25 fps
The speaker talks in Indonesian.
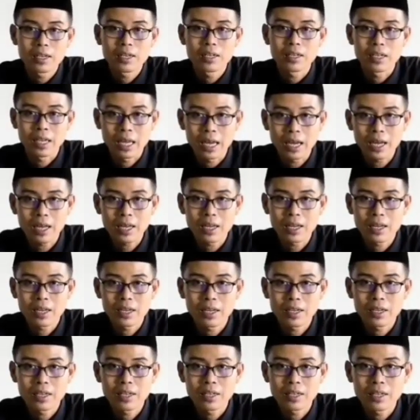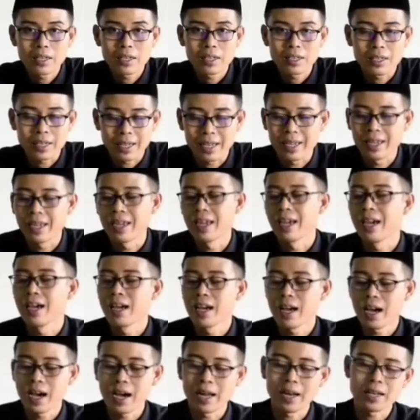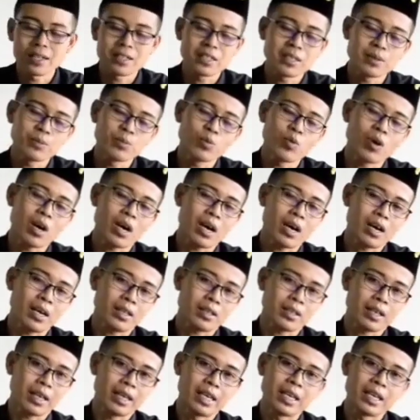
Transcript: Ya. Nih, ada sebuah kata